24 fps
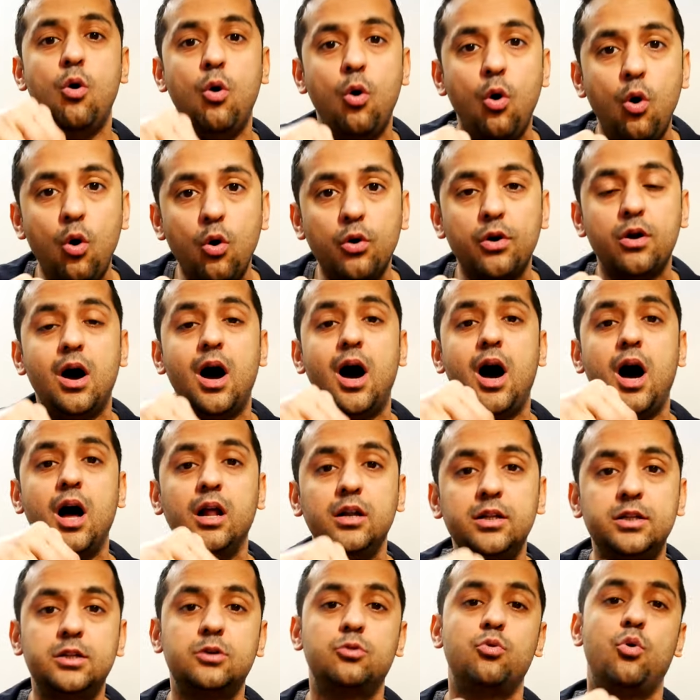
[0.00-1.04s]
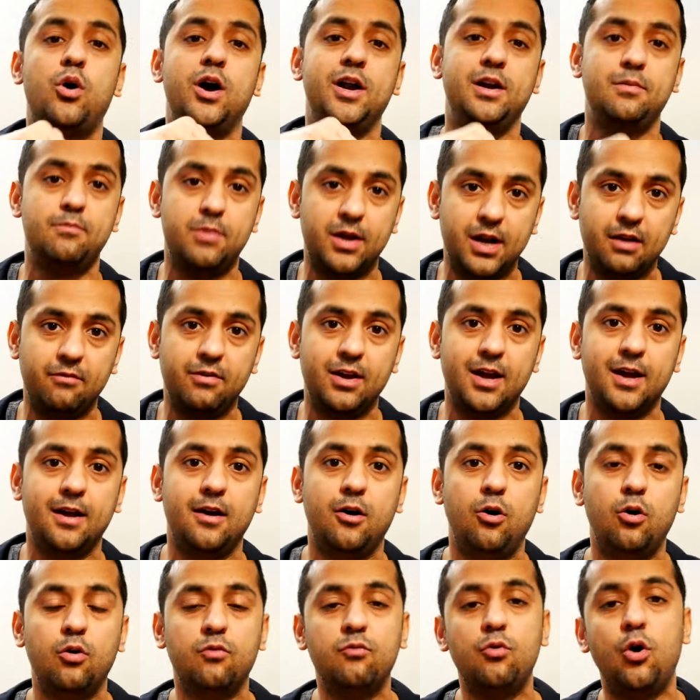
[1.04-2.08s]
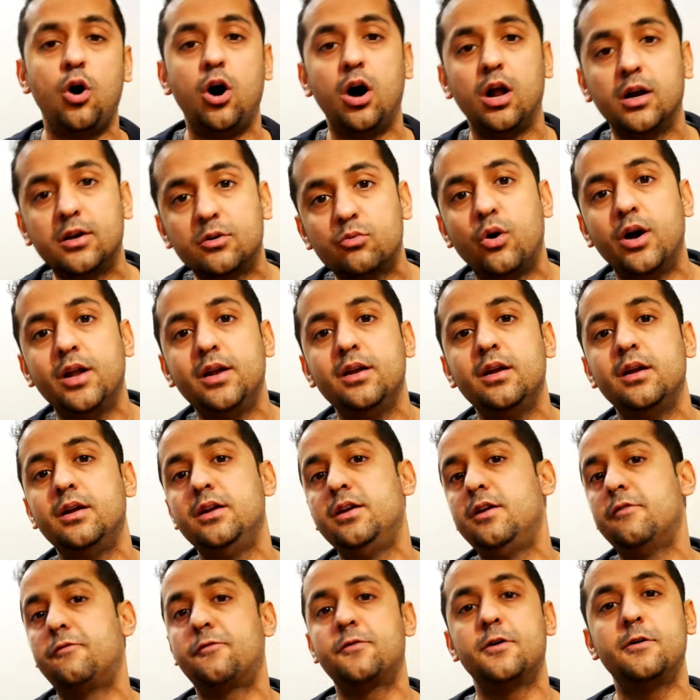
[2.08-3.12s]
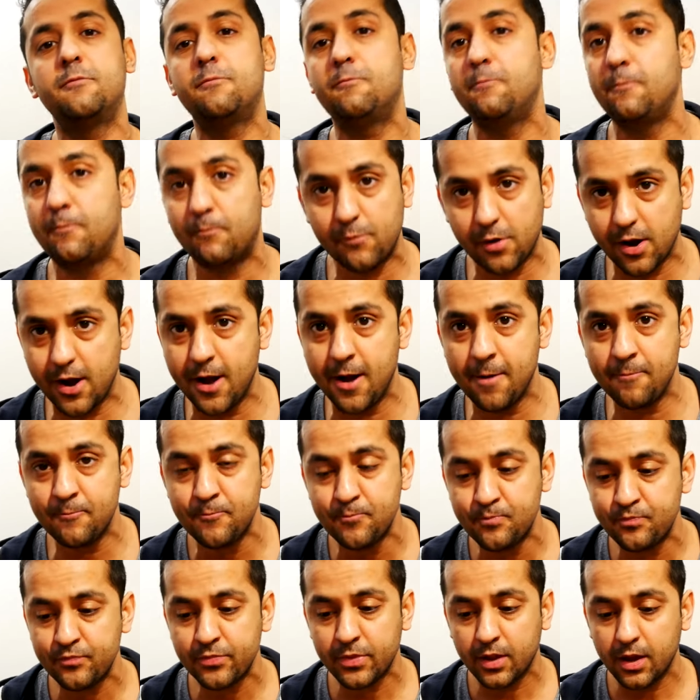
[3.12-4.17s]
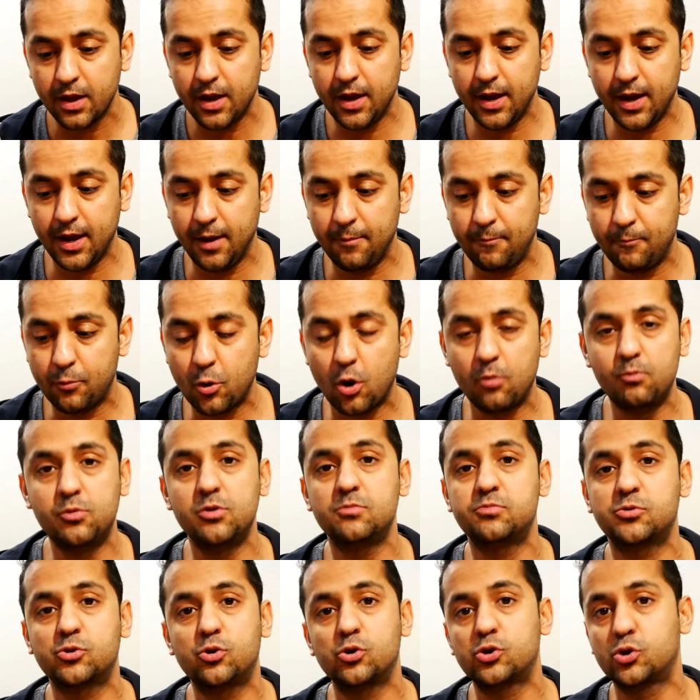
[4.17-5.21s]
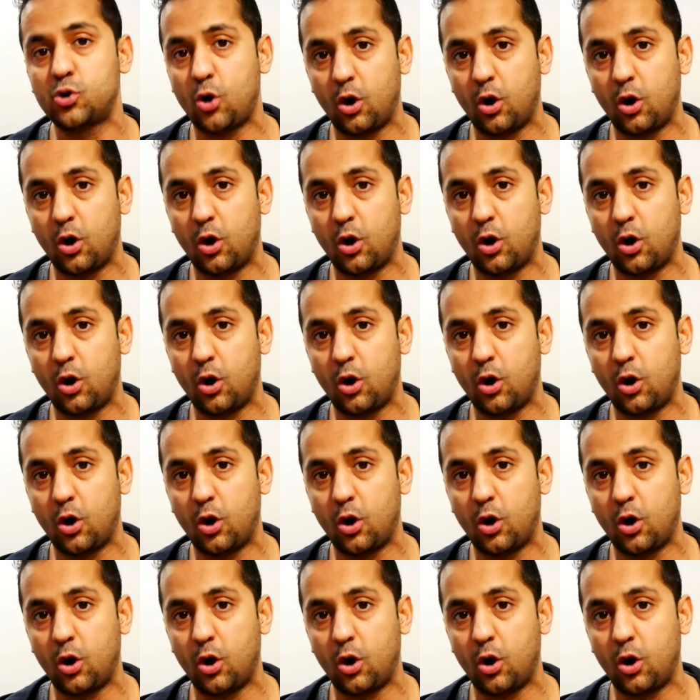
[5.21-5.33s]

और आल्ट कॉइन बने हुए हैं और वो आल्ट कॉइन डिफरेंट प्रॉब्लम्स को